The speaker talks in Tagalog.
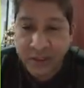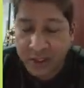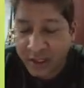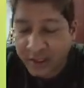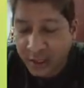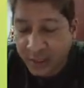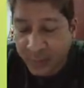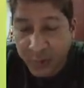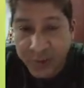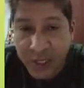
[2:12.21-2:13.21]
Nasaan
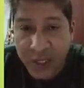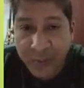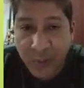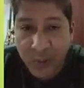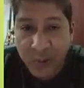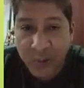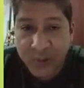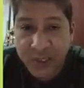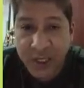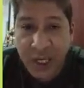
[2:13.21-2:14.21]
po John Paul
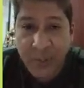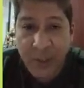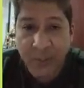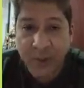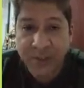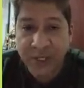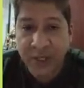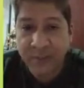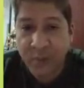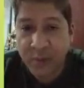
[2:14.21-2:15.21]
Guse, gamay po ni
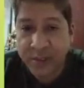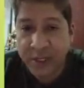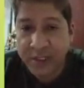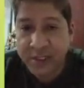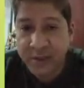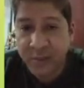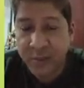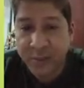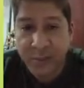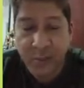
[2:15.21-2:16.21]
John Paul yan, si
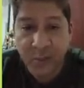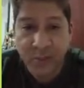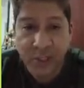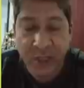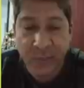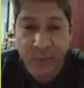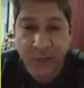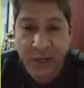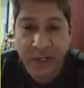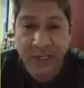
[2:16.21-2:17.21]
work from home, dito po
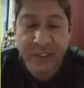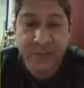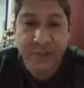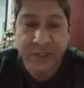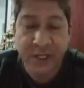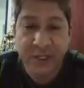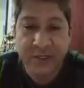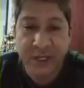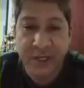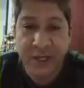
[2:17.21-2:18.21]
magalingan sa pista
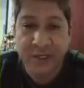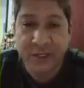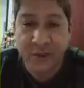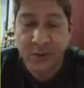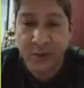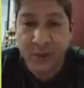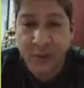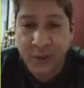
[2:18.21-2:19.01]
ng San Lazaro.